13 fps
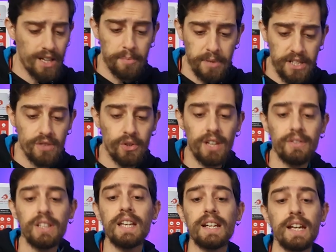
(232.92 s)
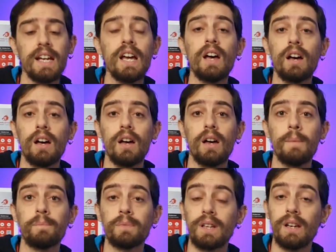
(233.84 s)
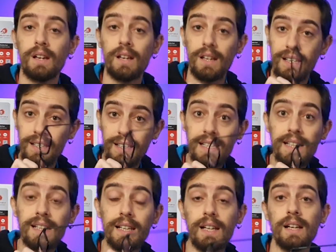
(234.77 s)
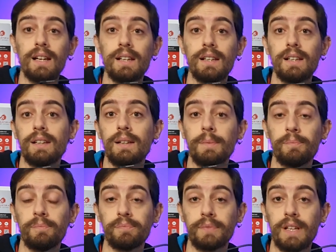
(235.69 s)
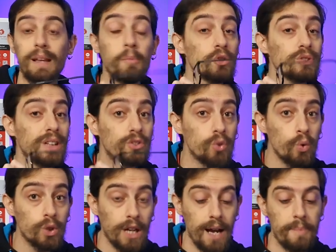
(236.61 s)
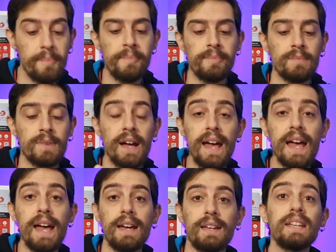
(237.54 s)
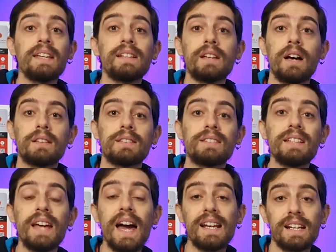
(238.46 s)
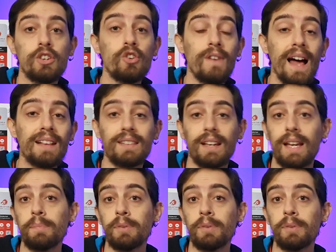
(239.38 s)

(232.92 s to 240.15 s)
anche piacevoli da vedere ehm, il, ehm, la montatura è in TR90 che è